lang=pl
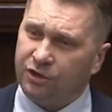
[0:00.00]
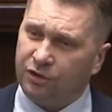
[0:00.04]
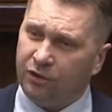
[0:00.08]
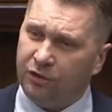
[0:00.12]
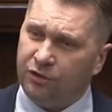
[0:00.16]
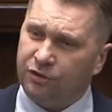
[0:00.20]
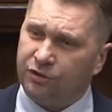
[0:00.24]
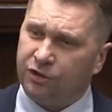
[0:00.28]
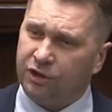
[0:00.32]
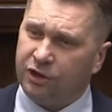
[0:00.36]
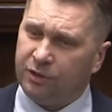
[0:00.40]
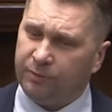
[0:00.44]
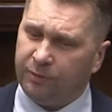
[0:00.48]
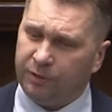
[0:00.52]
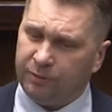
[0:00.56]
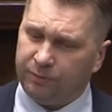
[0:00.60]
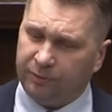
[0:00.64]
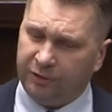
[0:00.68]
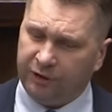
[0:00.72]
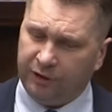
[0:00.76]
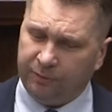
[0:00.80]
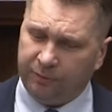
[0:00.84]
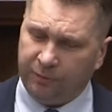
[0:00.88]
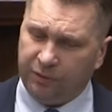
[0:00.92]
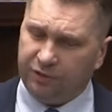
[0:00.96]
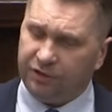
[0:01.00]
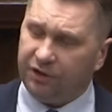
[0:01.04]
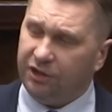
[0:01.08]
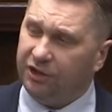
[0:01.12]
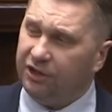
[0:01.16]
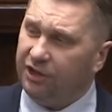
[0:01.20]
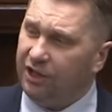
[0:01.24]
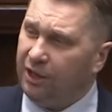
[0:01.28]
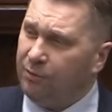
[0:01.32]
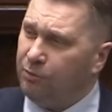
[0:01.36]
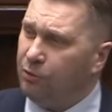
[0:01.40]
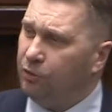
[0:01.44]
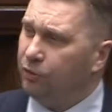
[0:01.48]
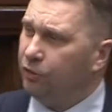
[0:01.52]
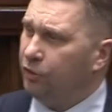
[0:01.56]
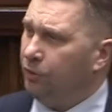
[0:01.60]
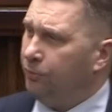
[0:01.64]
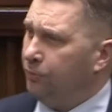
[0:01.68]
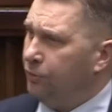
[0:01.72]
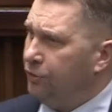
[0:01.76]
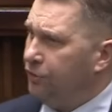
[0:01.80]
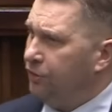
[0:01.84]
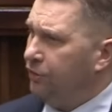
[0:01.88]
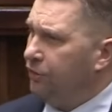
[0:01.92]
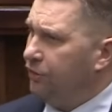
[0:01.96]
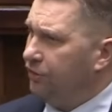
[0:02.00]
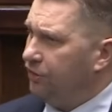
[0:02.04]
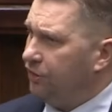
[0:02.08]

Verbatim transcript: rząd Rzeczypospolitej Polskiej nie mógł dopuścić do